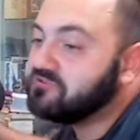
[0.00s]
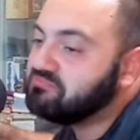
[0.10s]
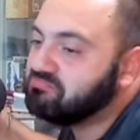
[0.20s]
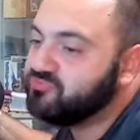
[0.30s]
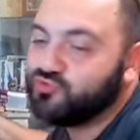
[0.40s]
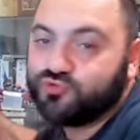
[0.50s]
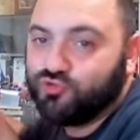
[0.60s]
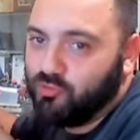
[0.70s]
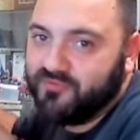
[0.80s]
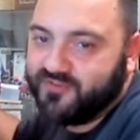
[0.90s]
S-
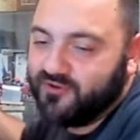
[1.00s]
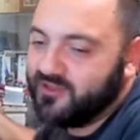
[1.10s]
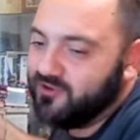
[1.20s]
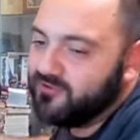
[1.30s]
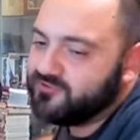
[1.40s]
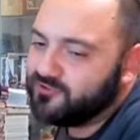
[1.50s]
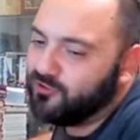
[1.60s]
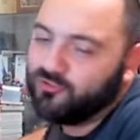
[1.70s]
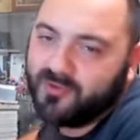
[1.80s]
solo per fare all'interno questo gioco.